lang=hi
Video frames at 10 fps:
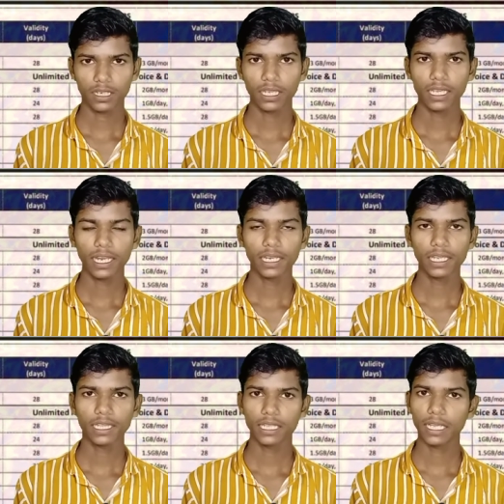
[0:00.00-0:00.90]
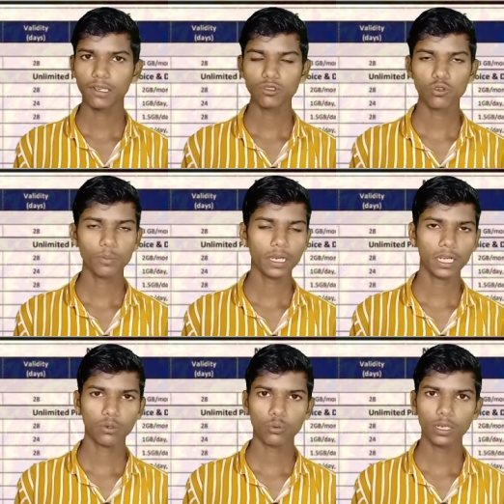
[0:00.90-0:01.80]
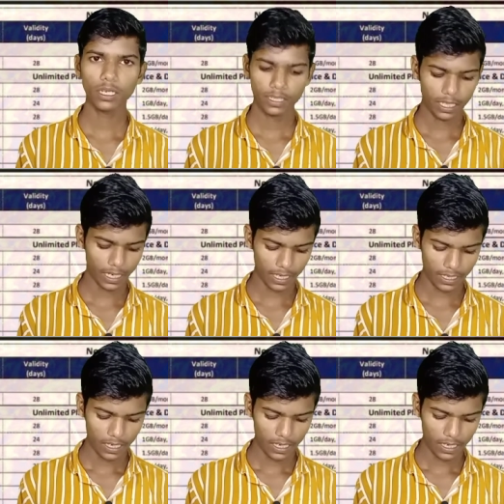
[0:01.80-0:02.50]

ठीक है यानी कि तेरह सौ रुपये का टोटल था